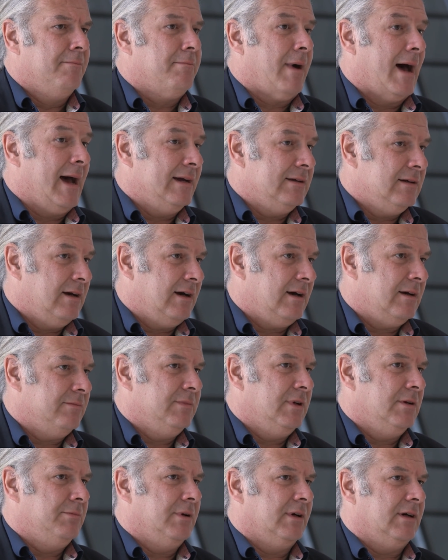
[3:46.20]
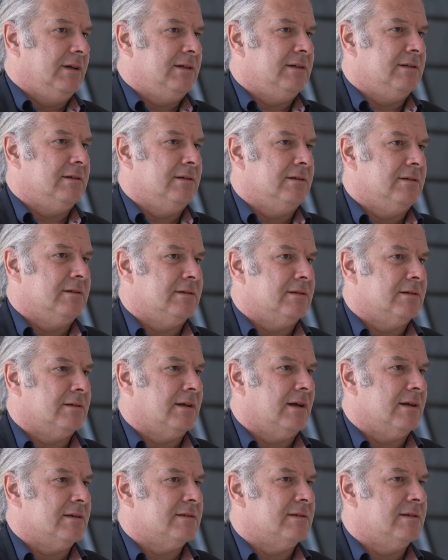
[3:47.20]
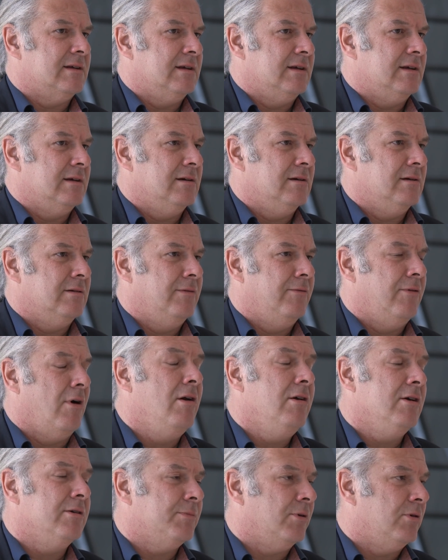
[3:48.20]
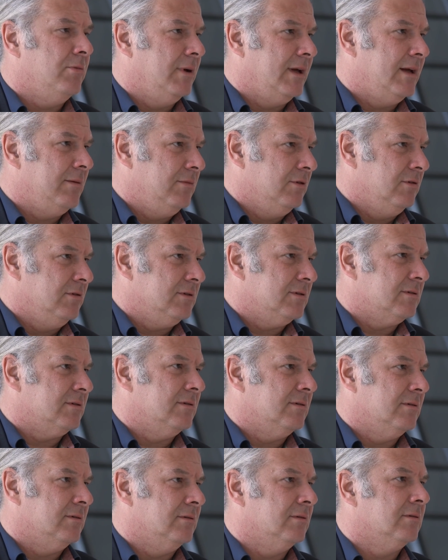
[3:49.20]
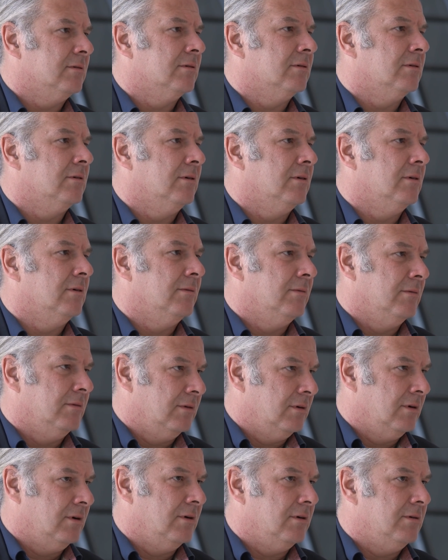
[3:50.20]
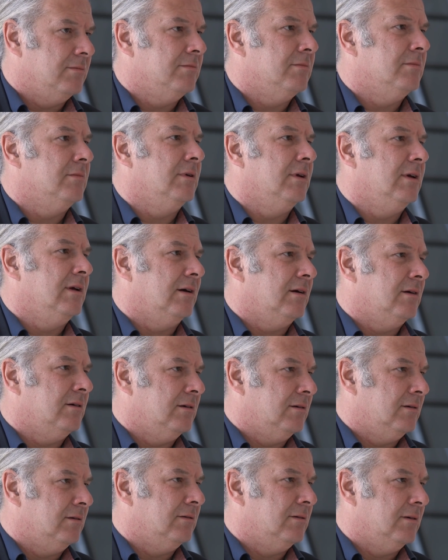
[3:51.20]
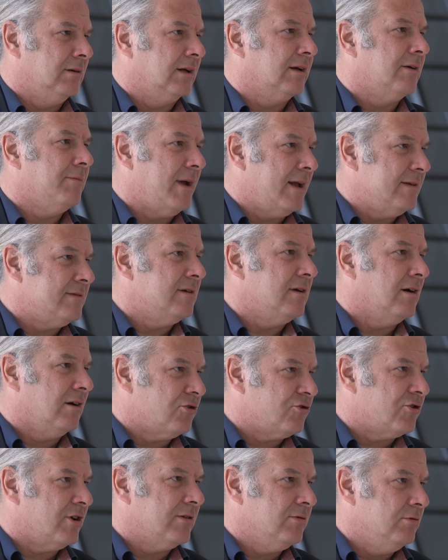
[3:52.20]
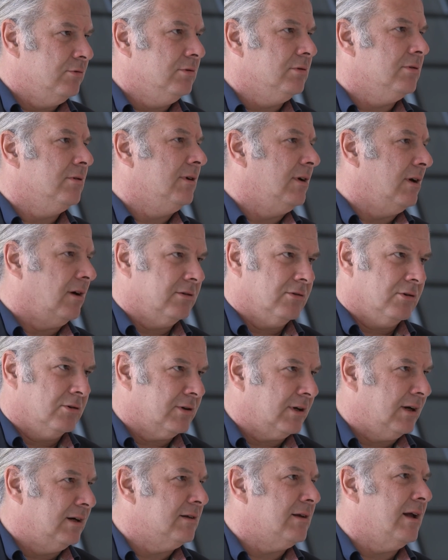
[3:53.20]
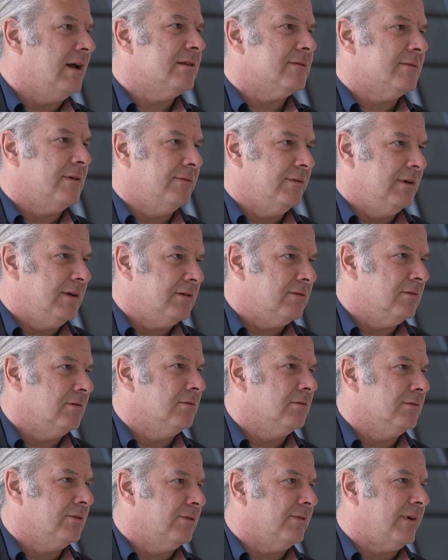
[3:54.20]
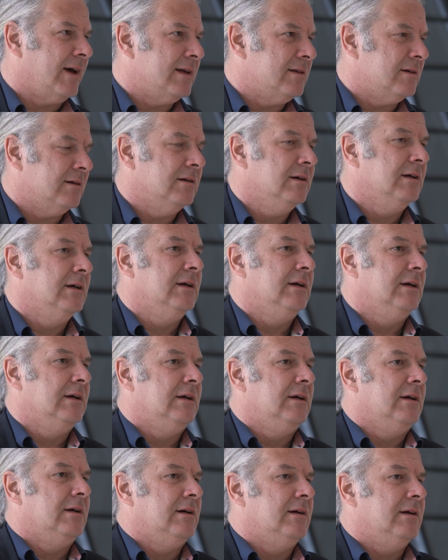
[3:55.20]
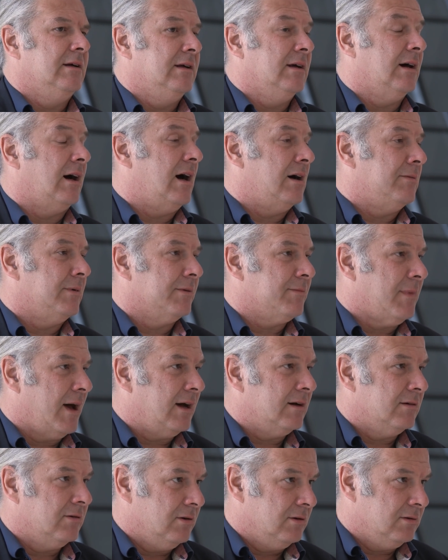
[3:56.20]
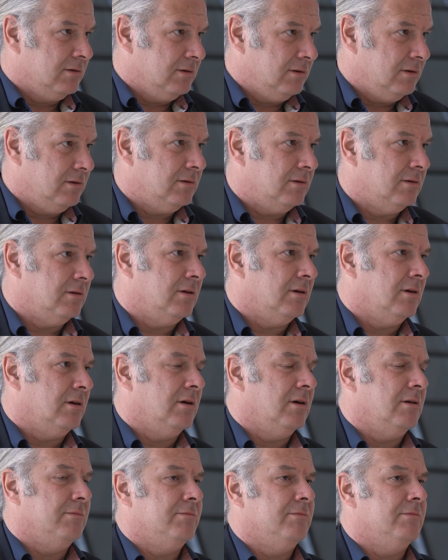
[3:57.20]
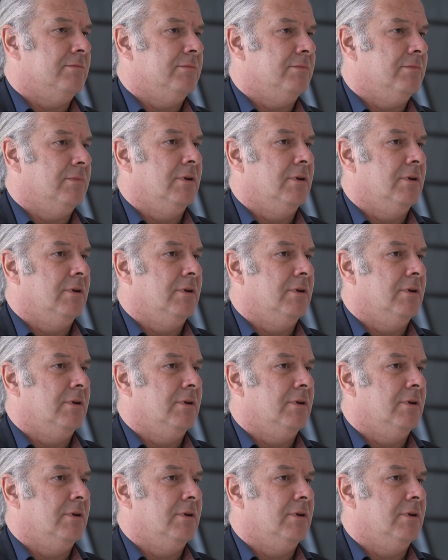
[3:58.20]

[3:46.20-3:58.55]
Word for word: Beide haben mir berichtet, dass sie völlig problemlos ähm, ihre, gemäß ihrer Statuten, ihrer Neutralitätsverpflichtungen und so weiter äh, ihre Arbeit machen können. Mhm. Ähm,